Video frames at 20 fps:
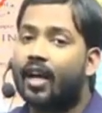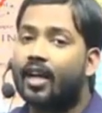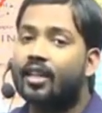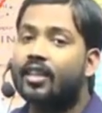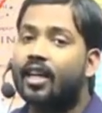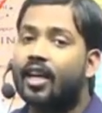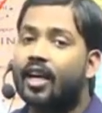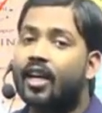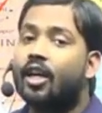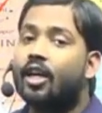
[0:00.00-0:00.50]
बना
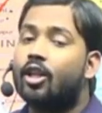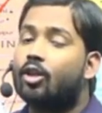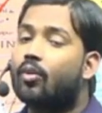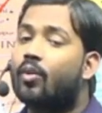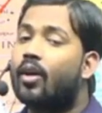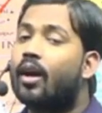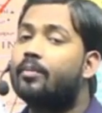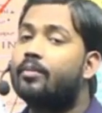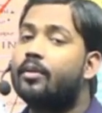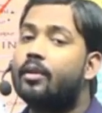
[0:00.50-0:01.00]
दिया तो
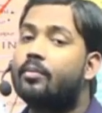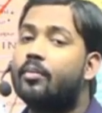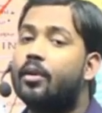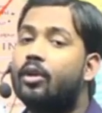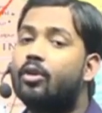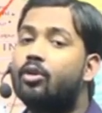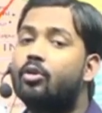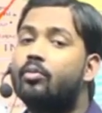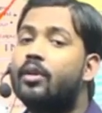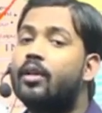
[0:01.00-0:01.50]
वहाँ अपनी
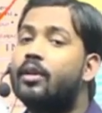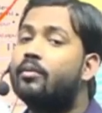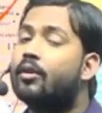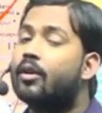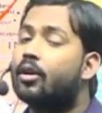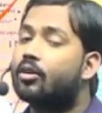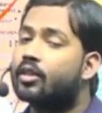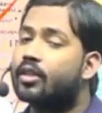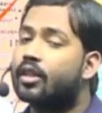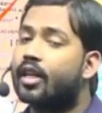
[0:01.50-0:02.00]
पनडुब्बी
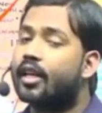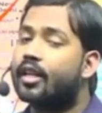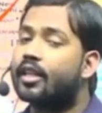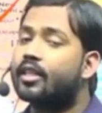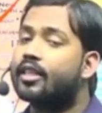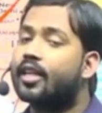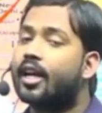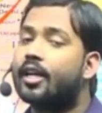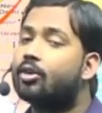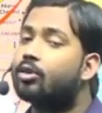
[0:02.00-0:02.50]
नौसेना
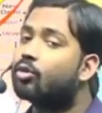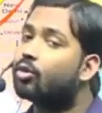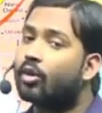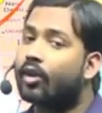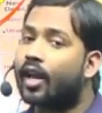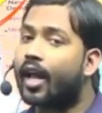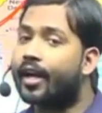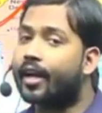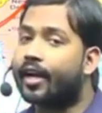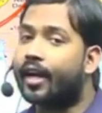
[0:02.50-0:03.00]
की जहाज़ों को
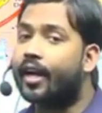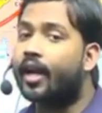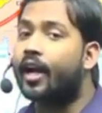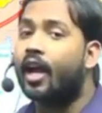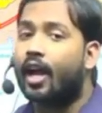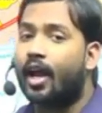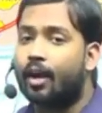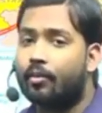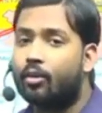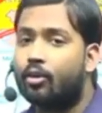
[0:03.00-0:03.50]
लाएगा
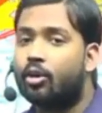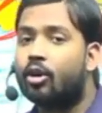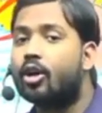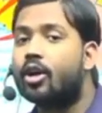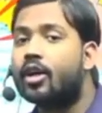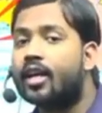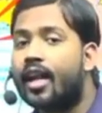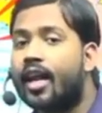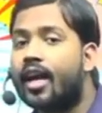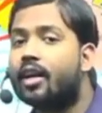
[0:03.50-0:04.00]
हम
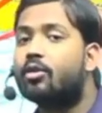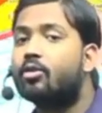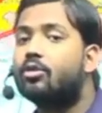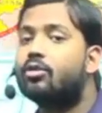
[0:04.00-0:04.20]
लोगों की लाख